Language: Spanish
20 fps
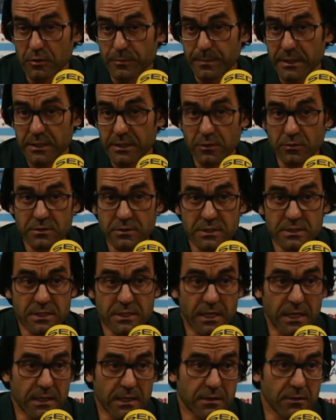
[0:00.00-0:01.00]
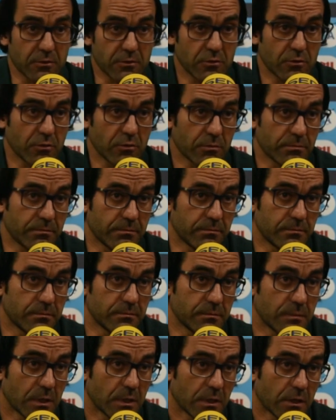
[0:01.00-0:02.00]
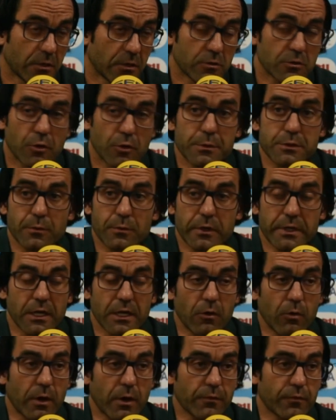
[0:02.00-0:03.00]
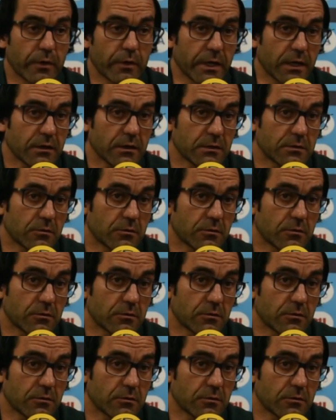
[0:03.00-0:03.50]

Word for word: en los partidos en San Lázaro mm, no es lo mismo que ir a jugar fuera.